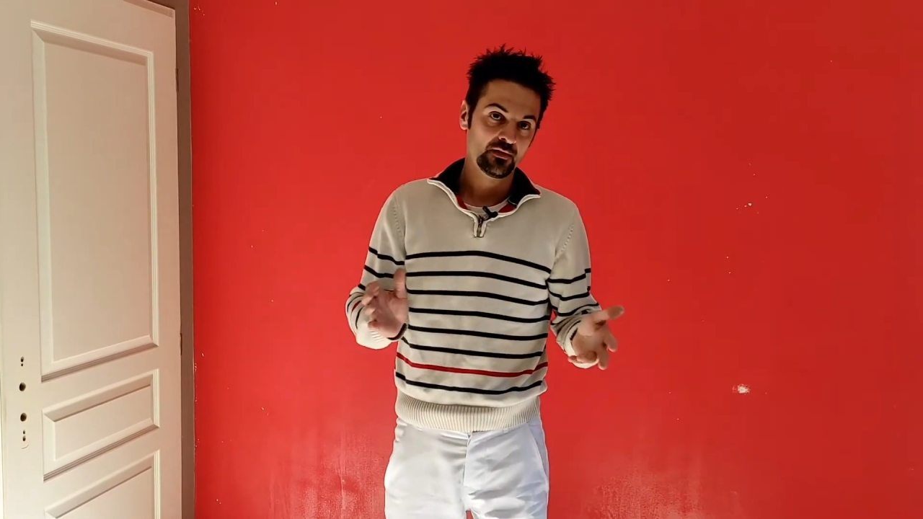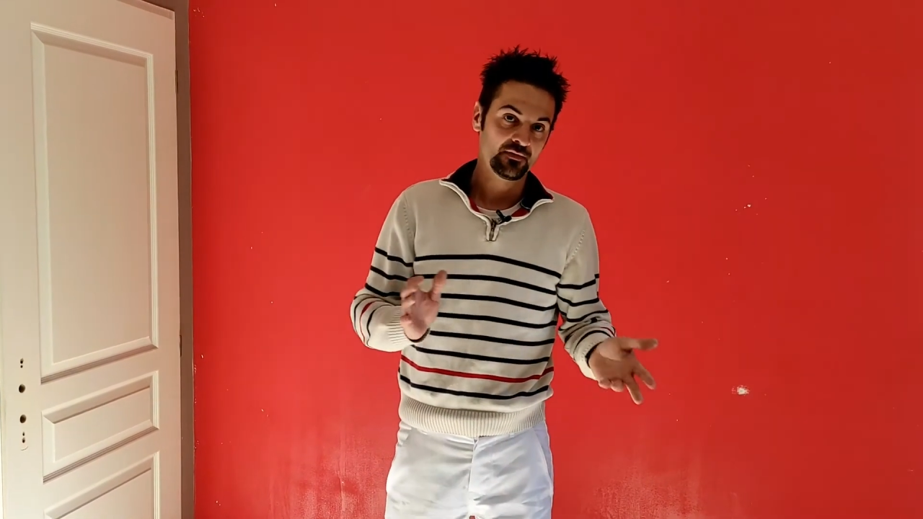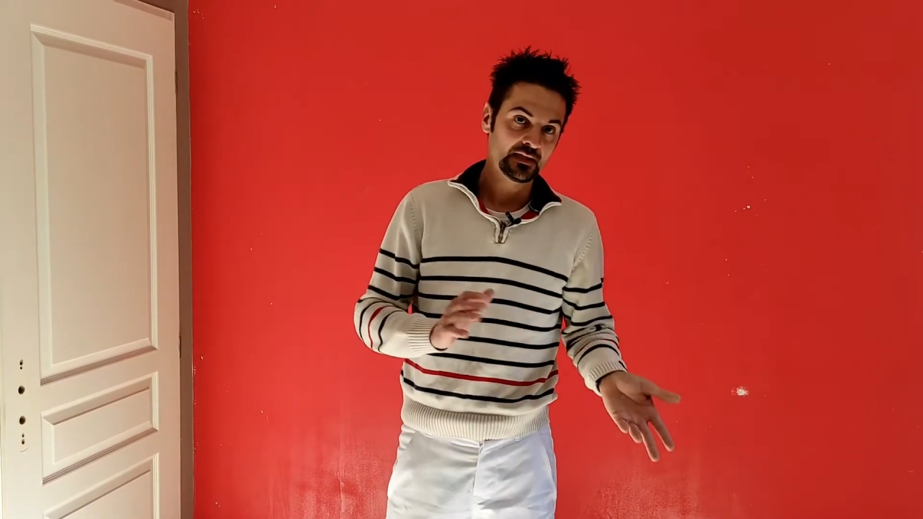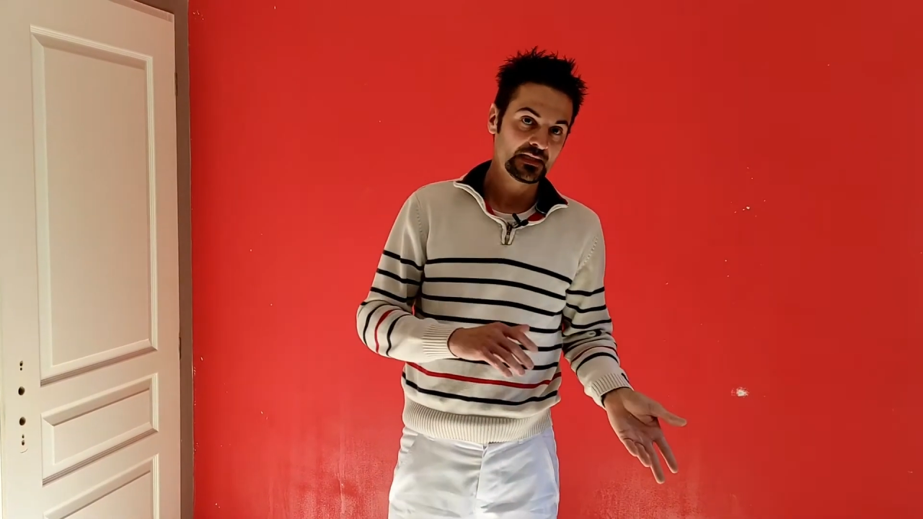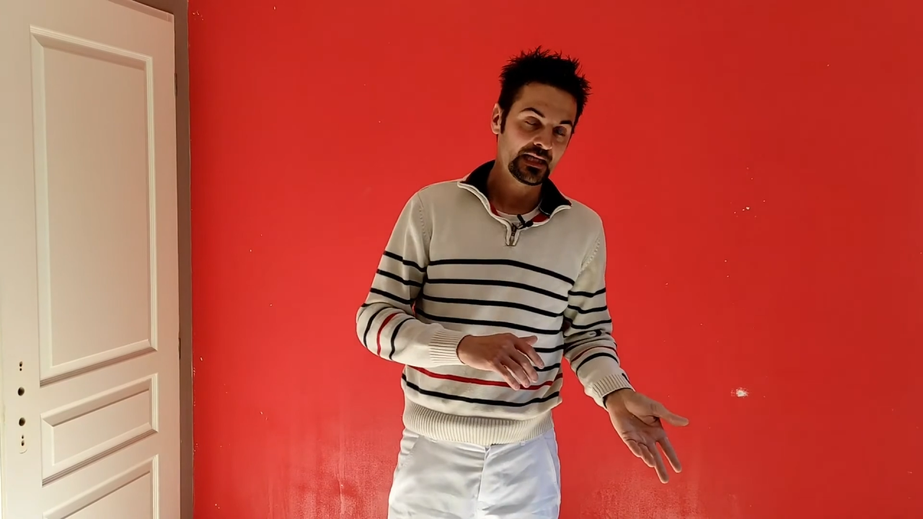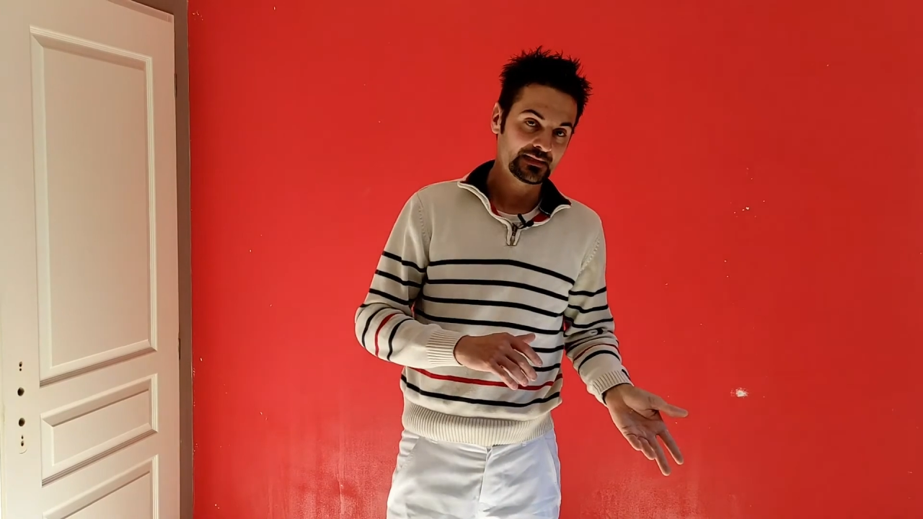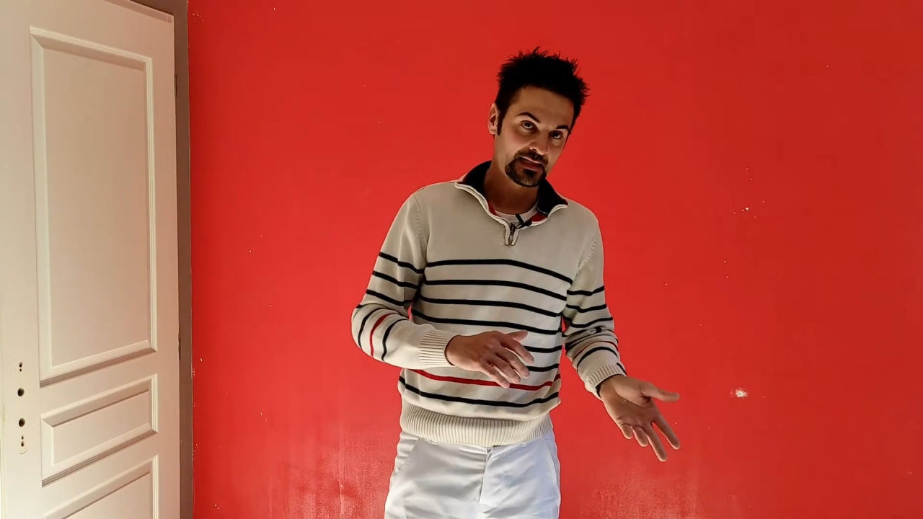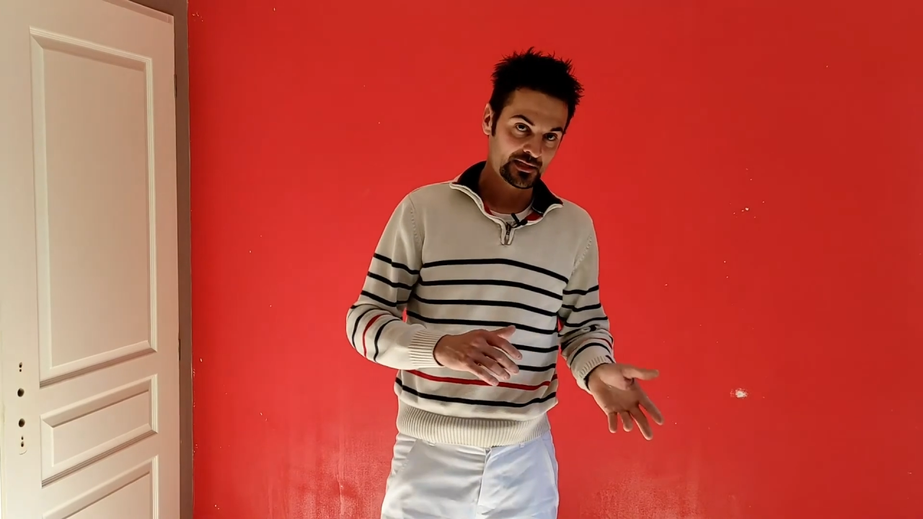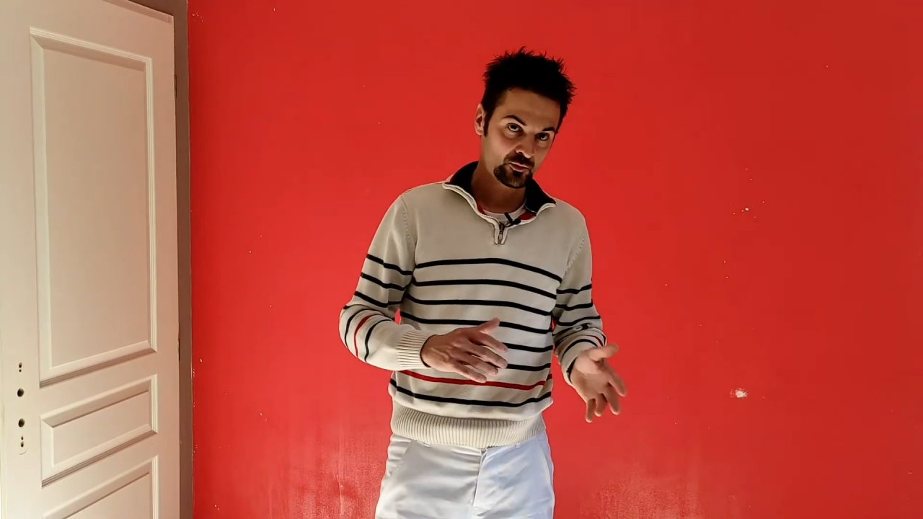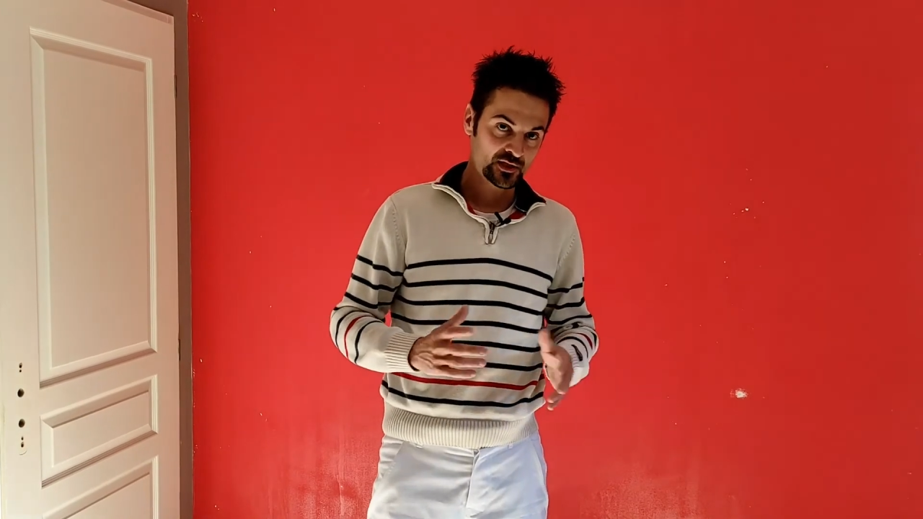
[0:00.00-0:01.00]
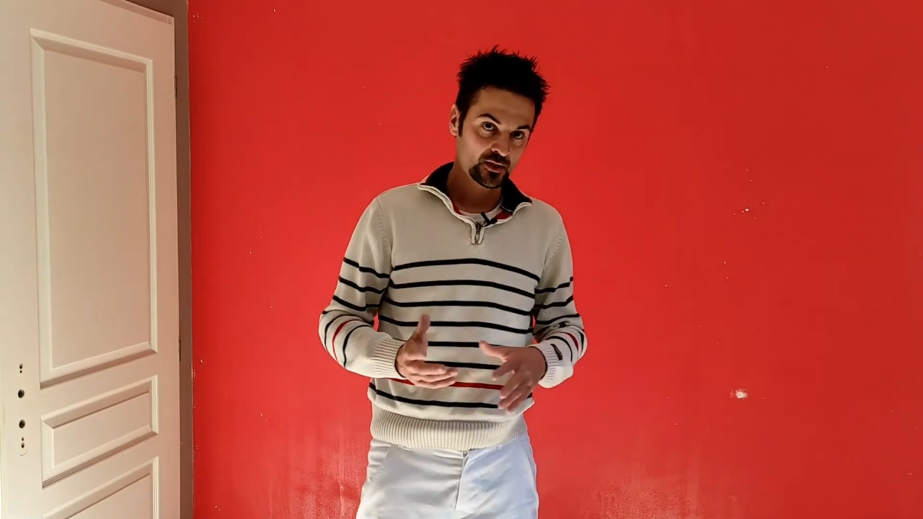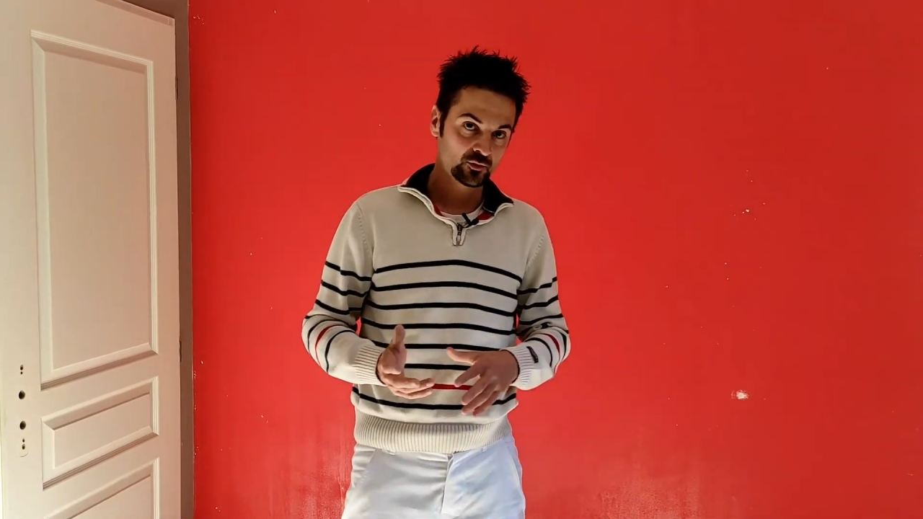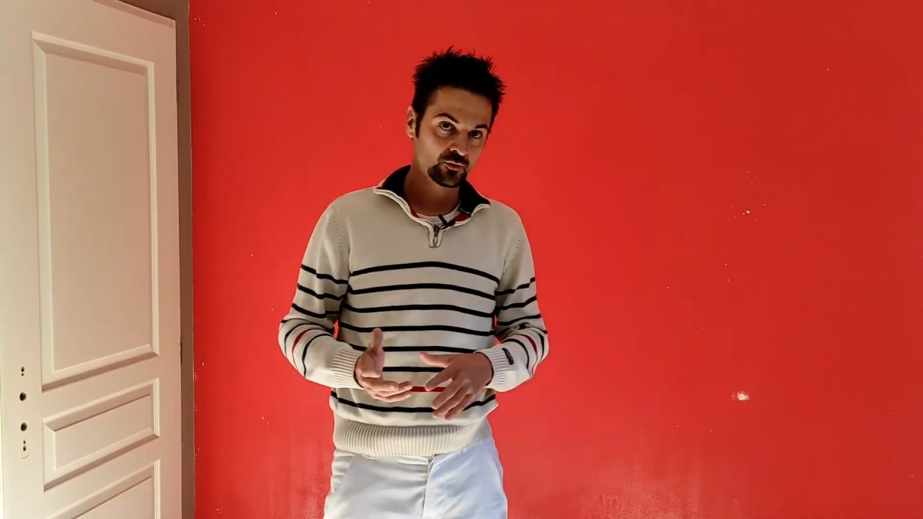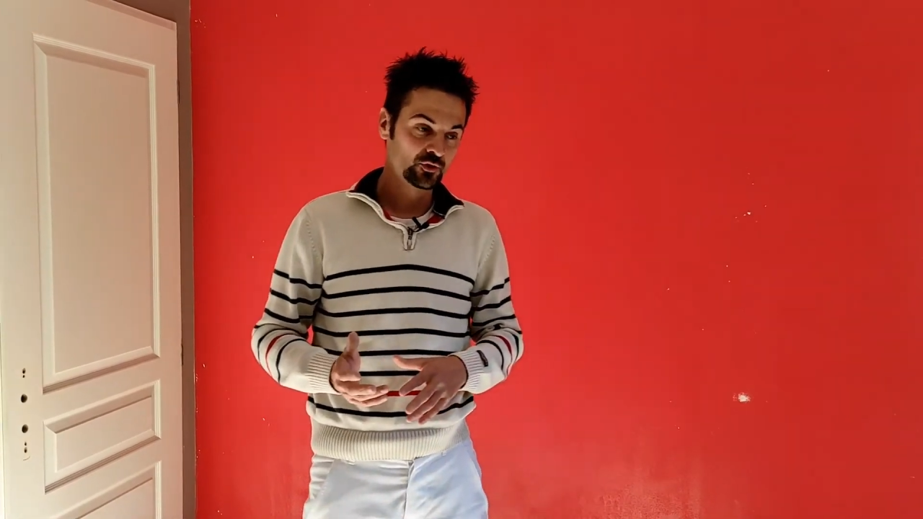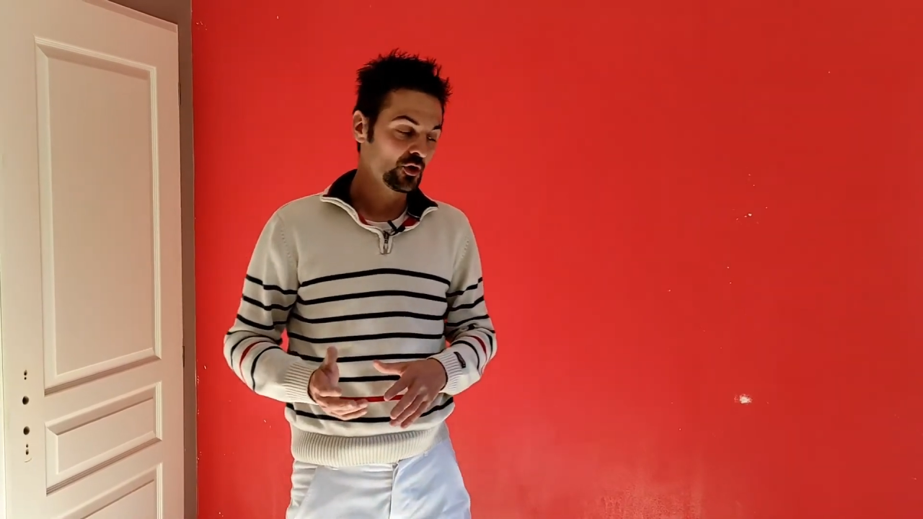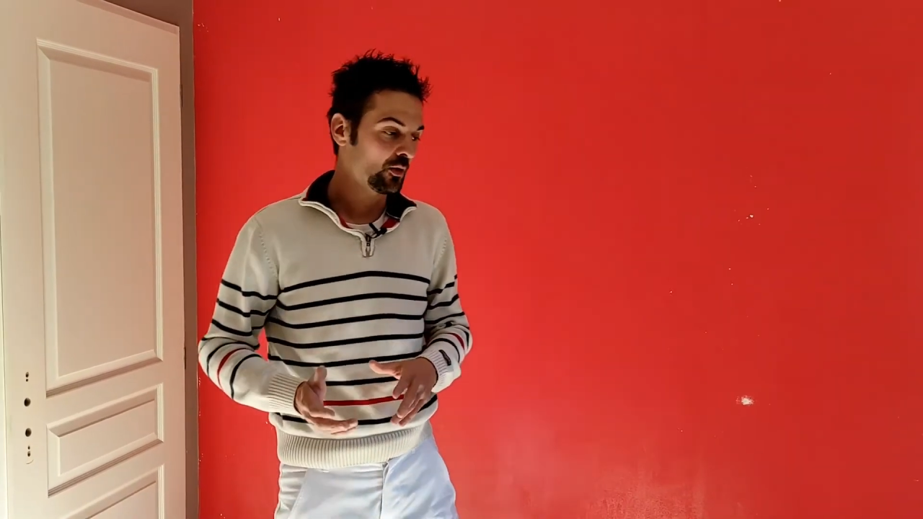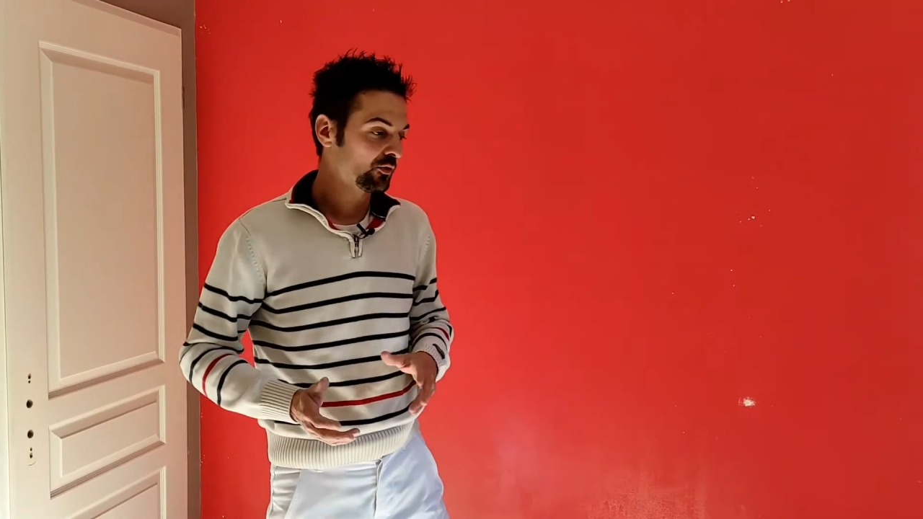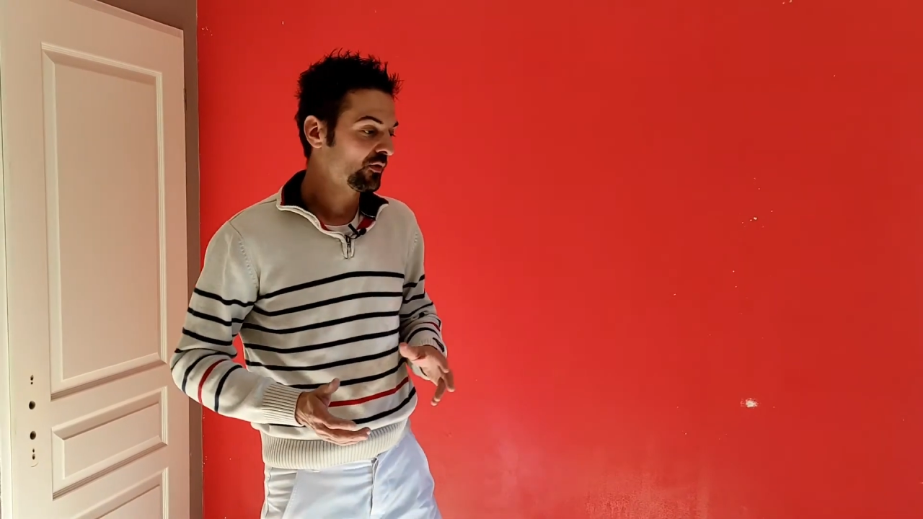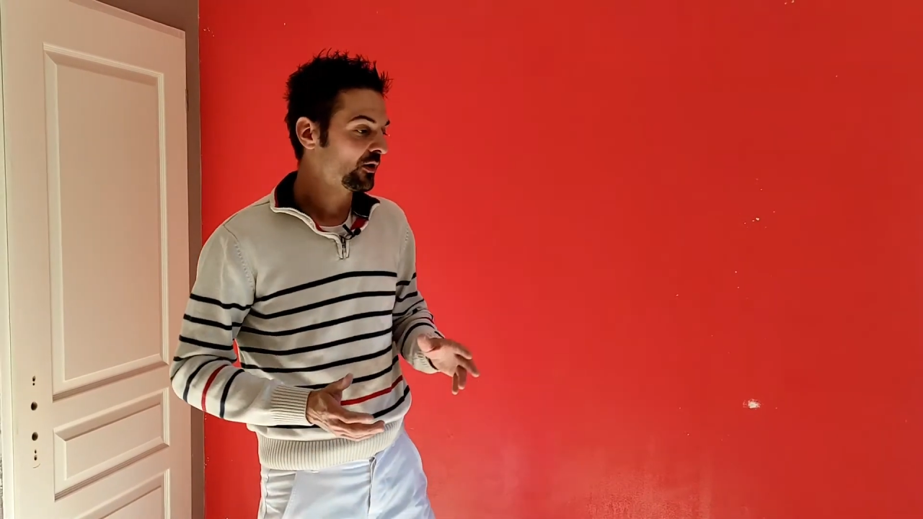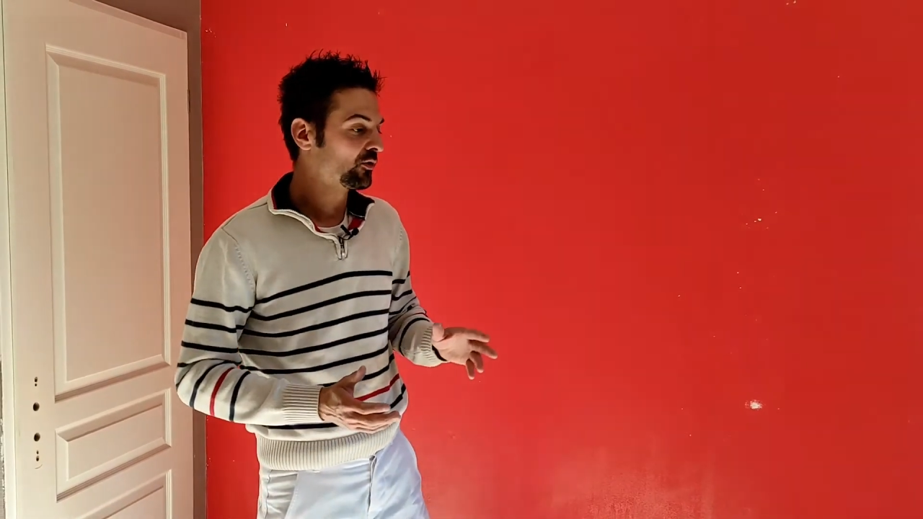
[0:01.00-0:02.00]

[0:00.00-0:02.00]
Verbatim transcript: 24 à 72 heures pour voir